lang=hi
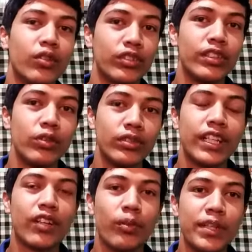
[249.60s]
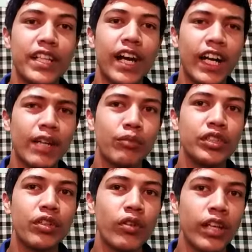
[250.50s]
कुछ न्यूज़ देखने को मिल जाए अगर
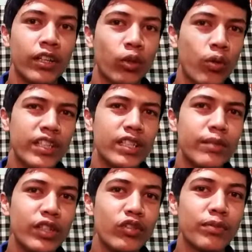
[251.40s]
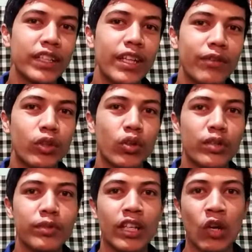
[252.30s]
मुझे कोई थोड़ी सी भी न्यूज़ मिलती है या फिर
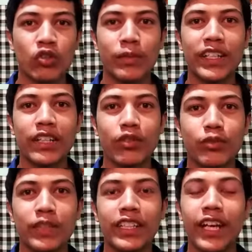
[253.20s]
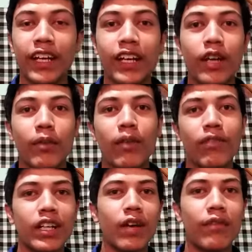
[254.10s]
थोड़ी सी भी अनाउंसमेंट की न्यूज़ मिलती है
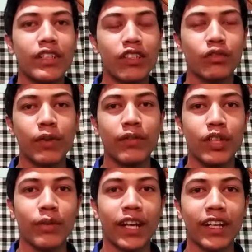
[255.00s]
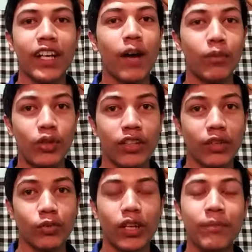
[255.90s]
तो फटाफट से उस पर वीडियो बना के अपलोड
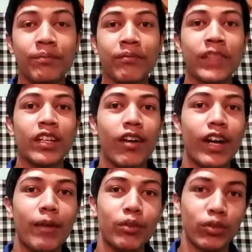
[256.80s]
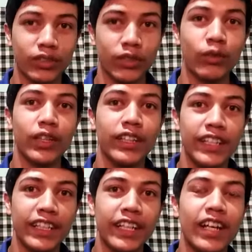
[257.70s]
कर दूँगा और आप लोग उसे खुल के
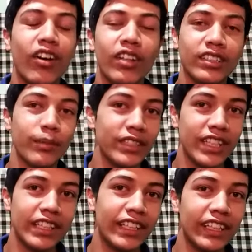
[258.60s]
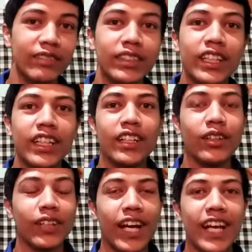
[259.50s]
देखिएगा और समझ जाइएगा
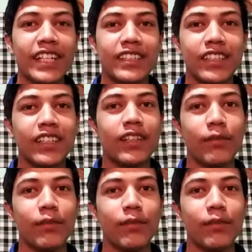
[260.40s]
तो गाइज